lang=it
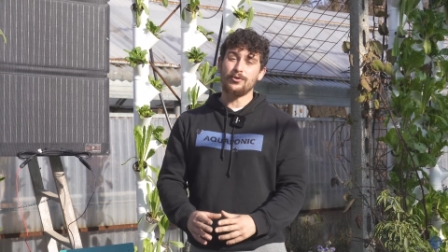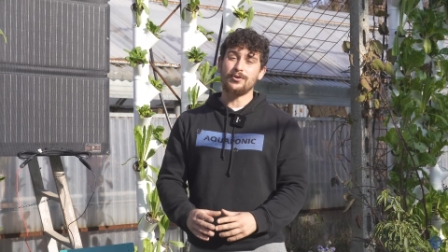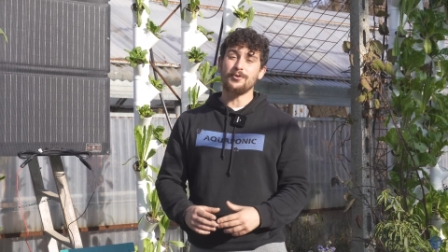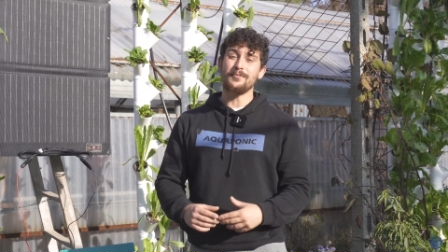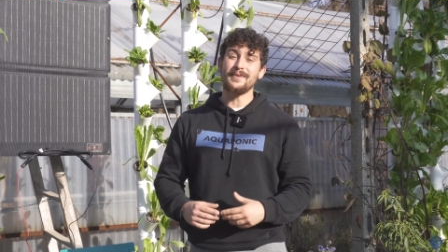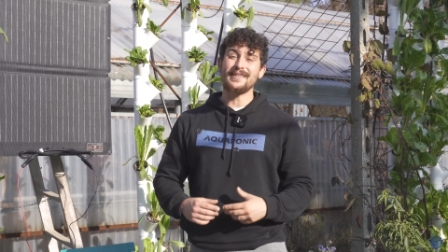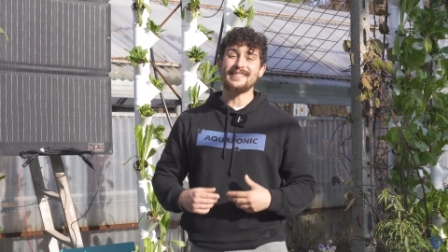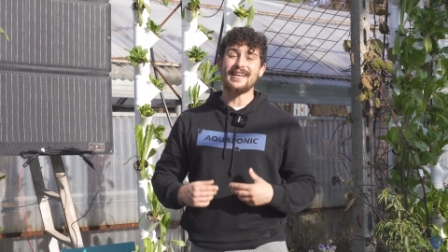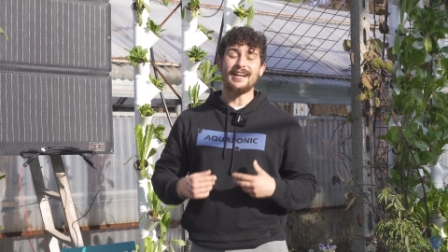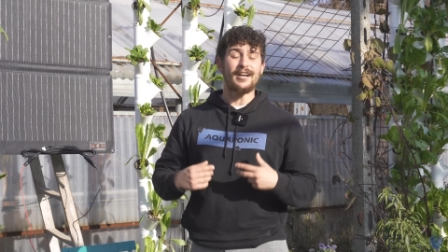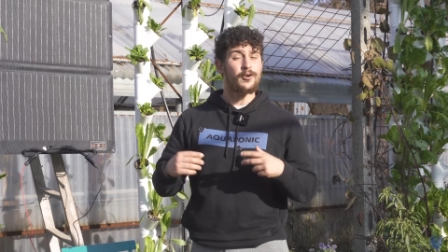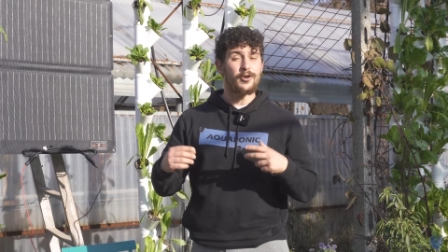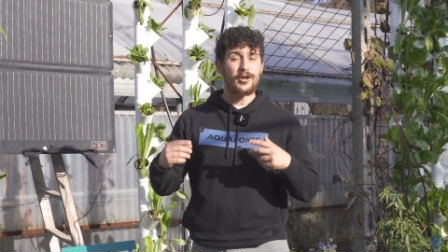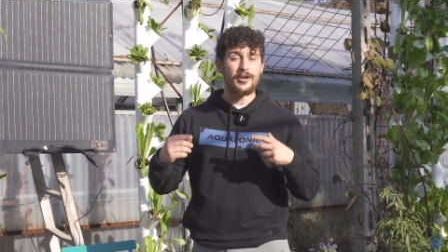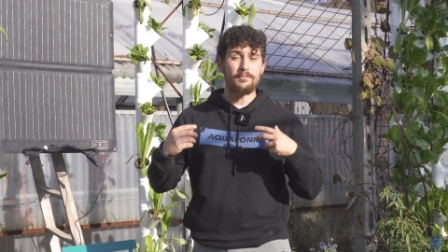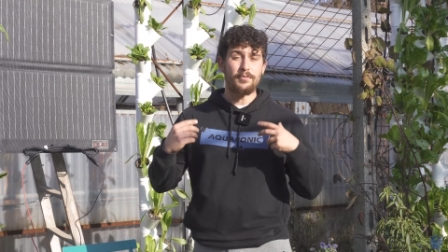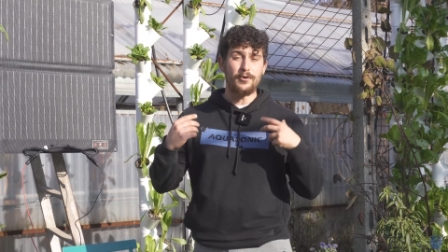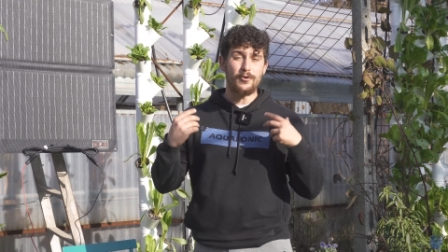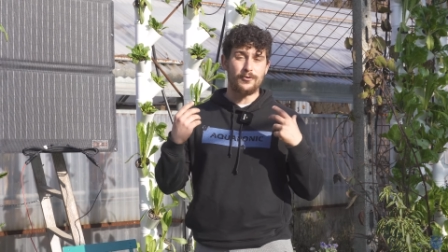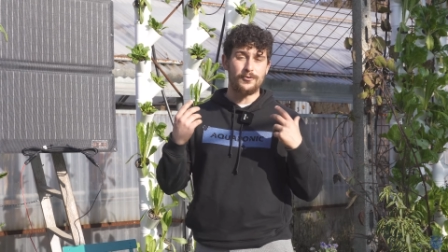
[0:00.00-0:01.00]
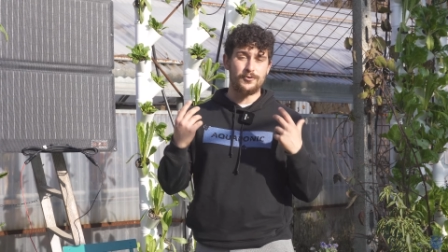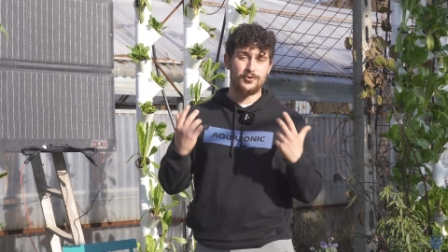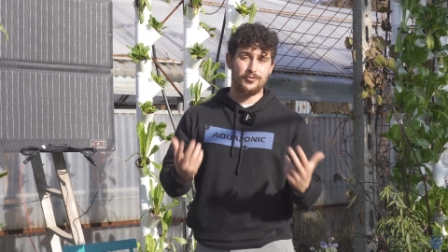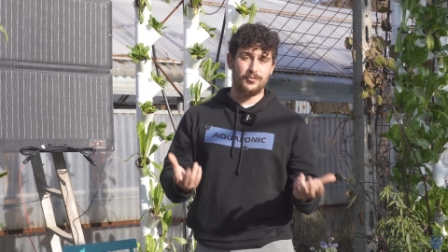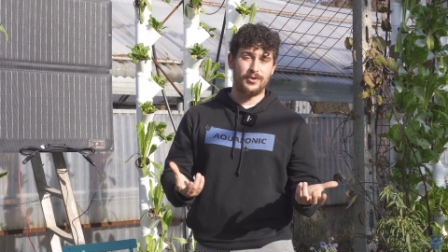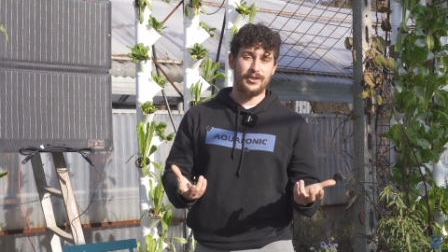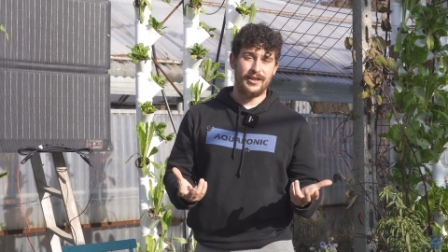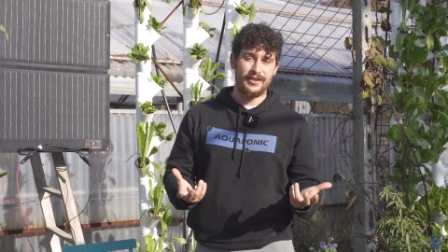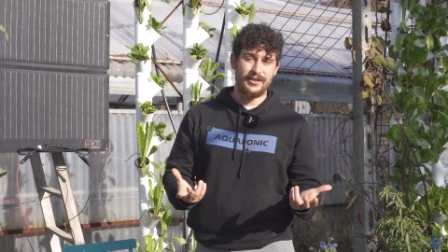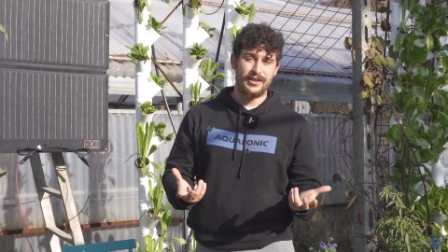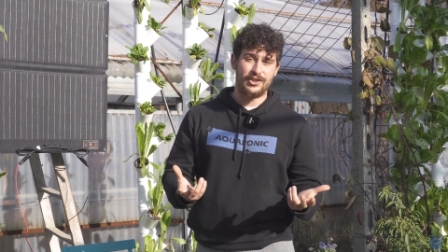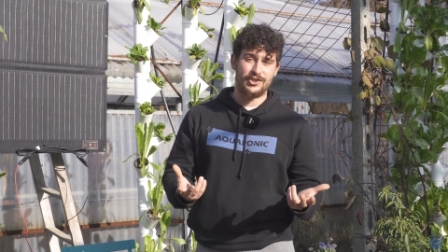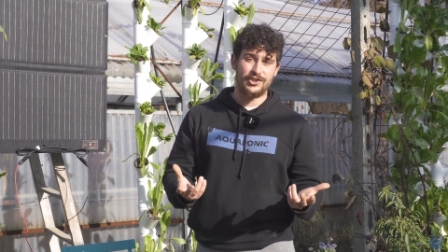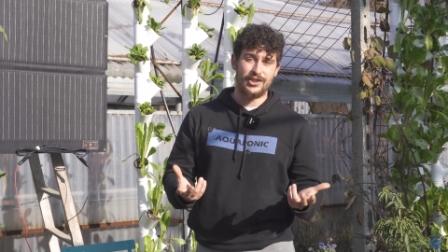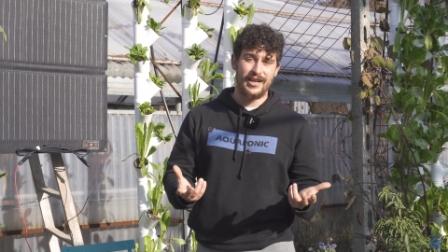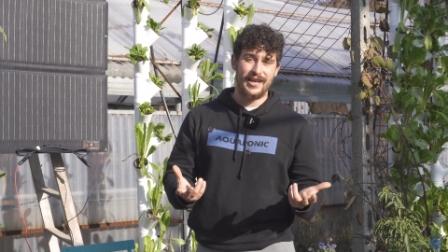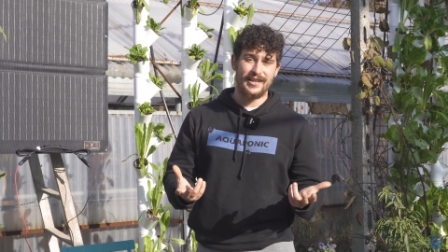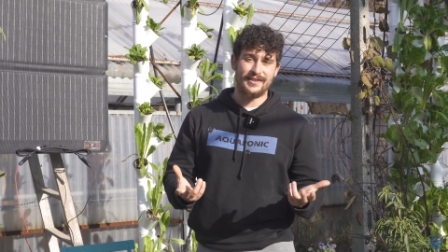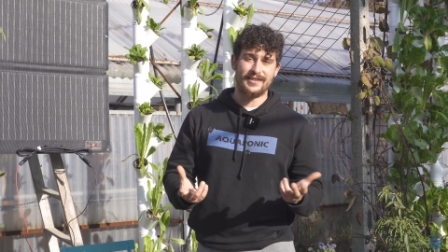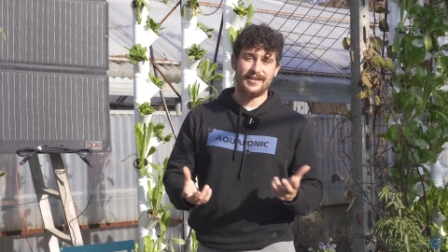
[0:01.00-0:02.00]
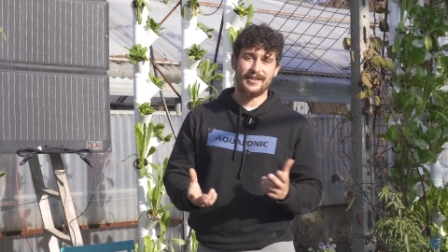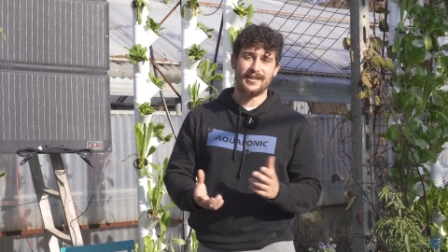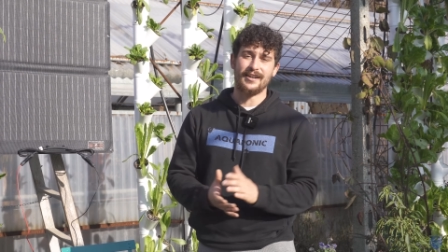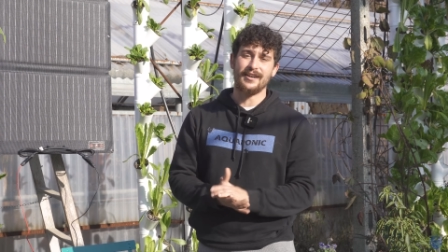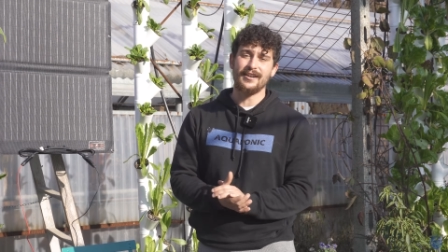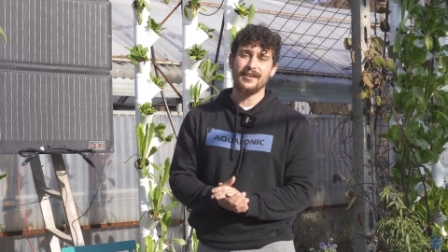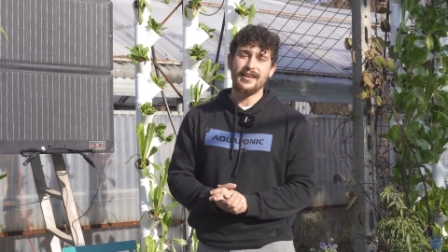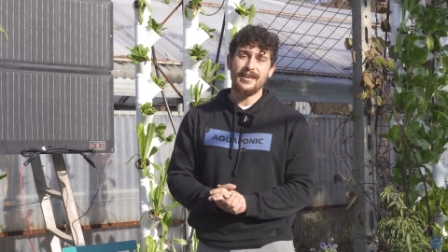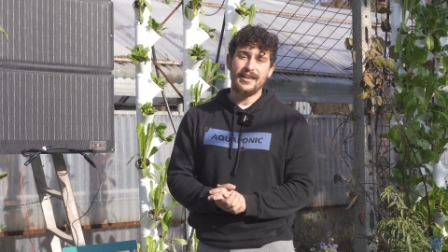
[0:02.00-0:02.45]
ottimizzare ancora di più il consumo di energia elettrica.